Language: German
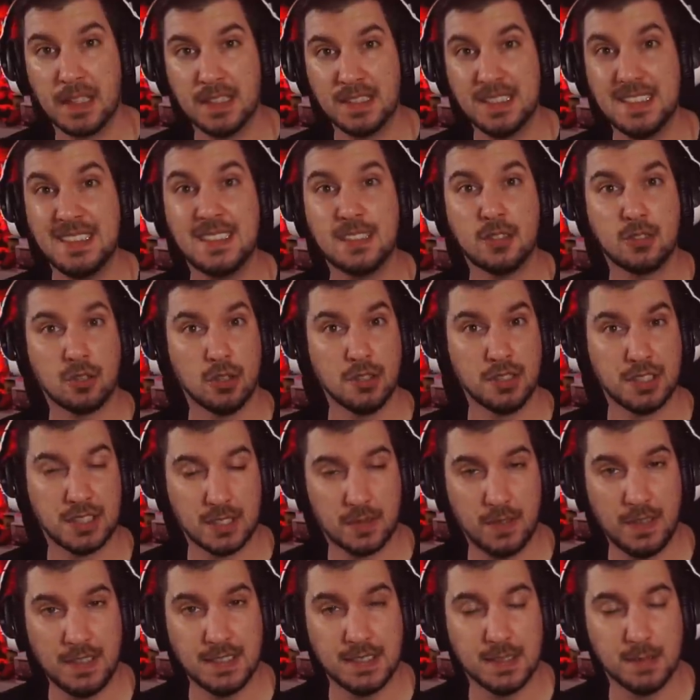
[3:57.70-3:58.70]
Diese
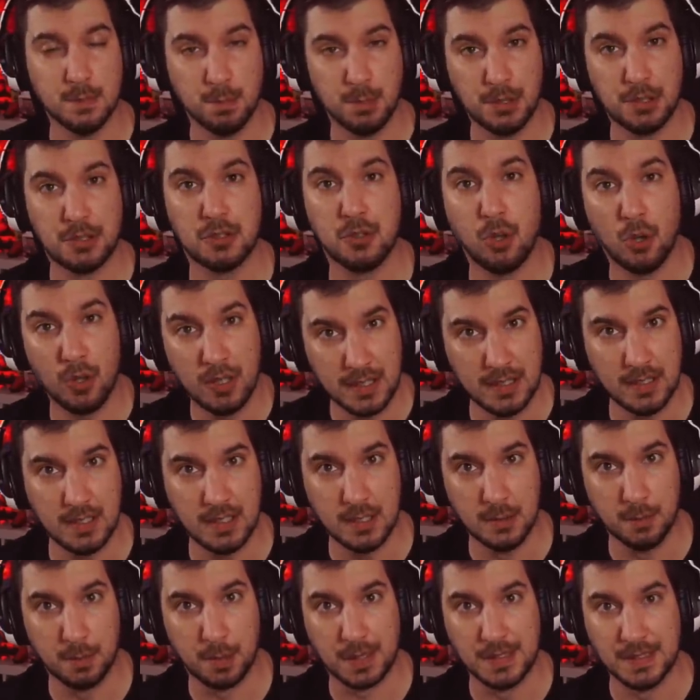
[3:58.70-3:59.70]
Konsequenzen bedeuten
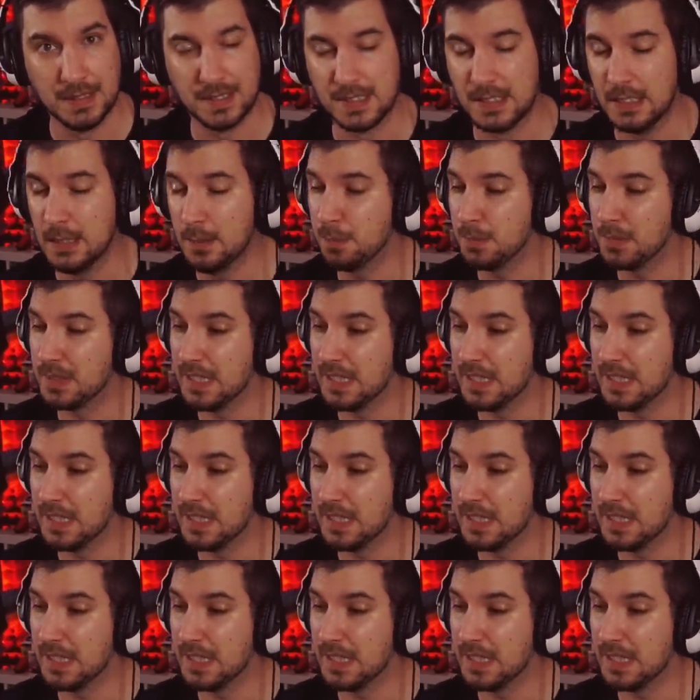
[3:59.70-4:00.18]
im Prinzip,